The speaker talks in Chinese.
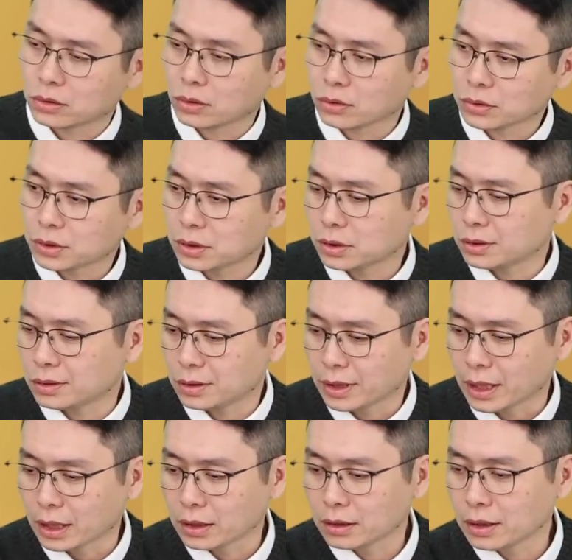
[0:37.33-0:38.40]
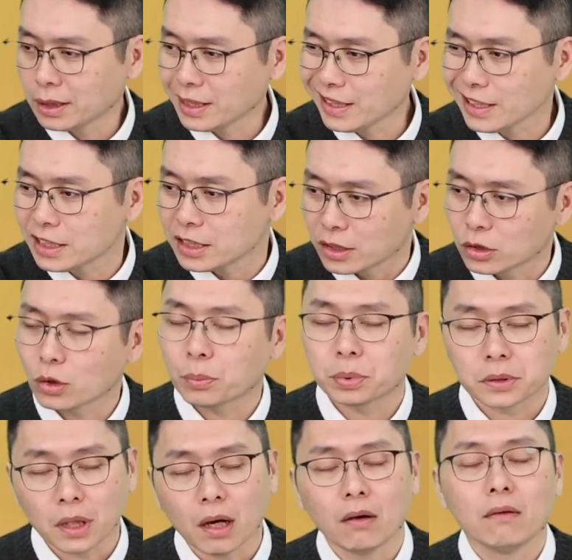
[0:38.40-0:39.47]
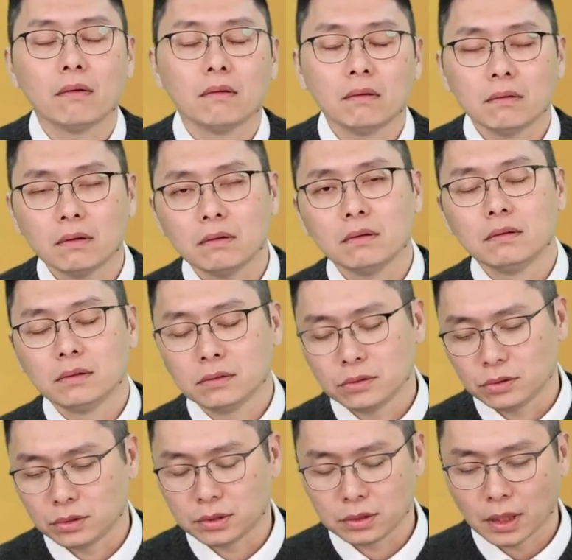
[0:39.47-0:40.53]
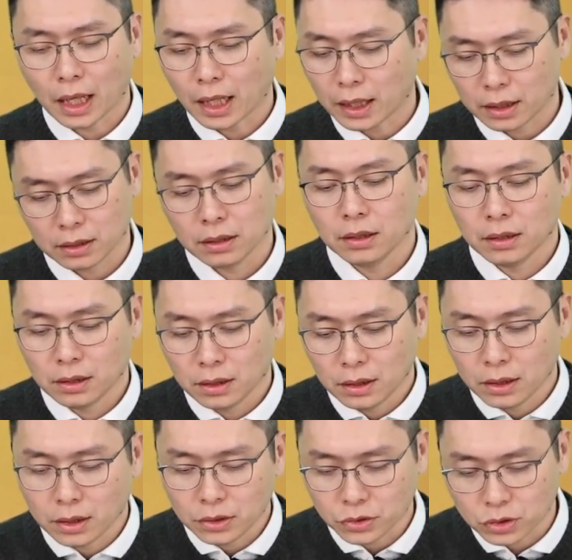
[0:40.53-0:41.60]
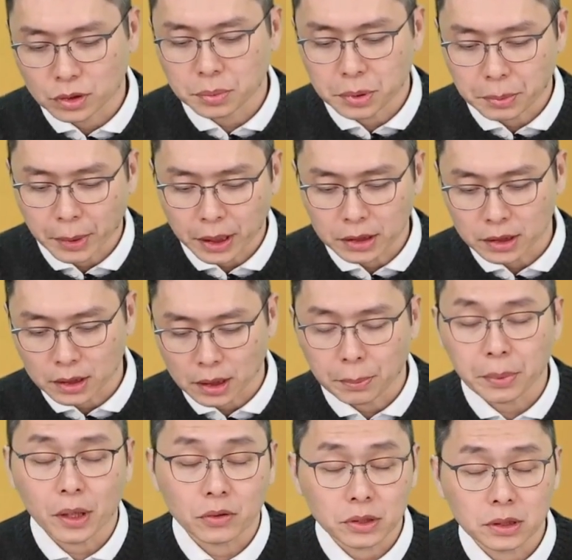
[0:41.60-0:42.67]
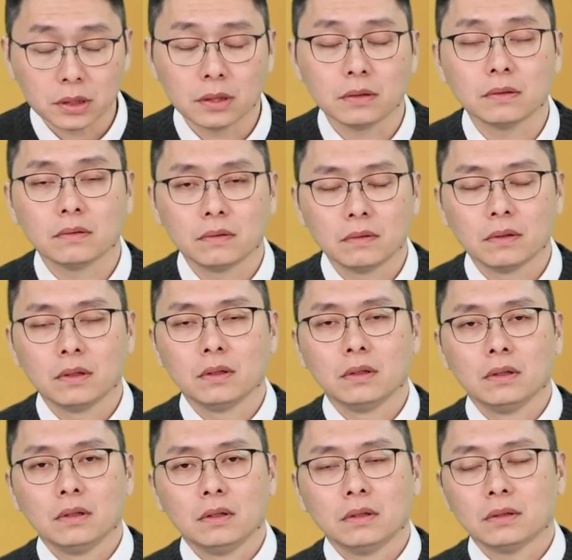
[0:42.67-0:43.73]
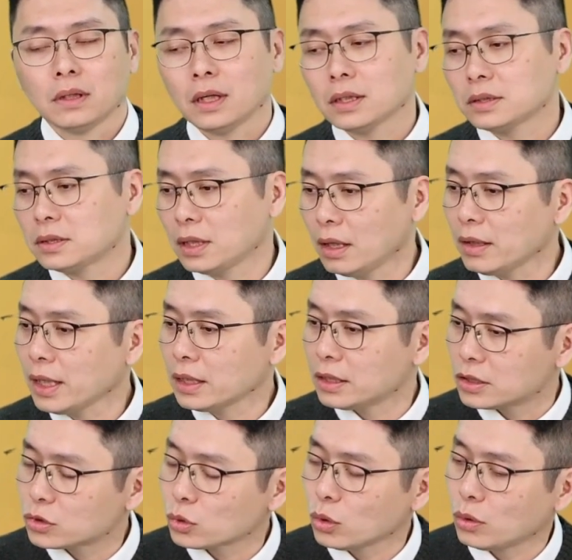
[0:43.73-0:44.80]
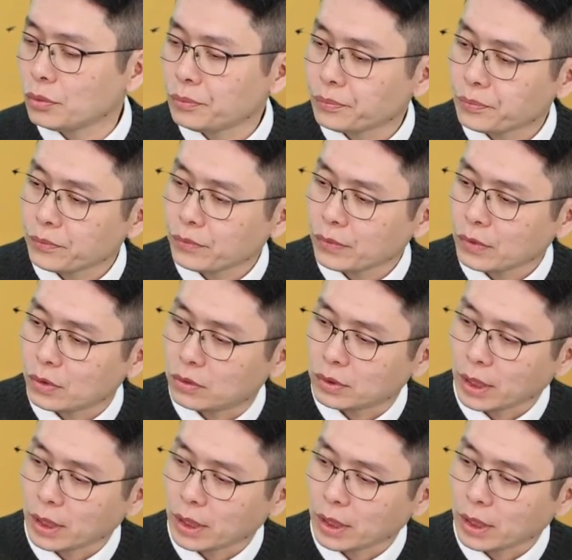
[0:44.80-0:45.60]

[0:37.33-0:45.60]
都是连一点都不到哦，就是大概就是品盘的一个表现。那成交量也说哦，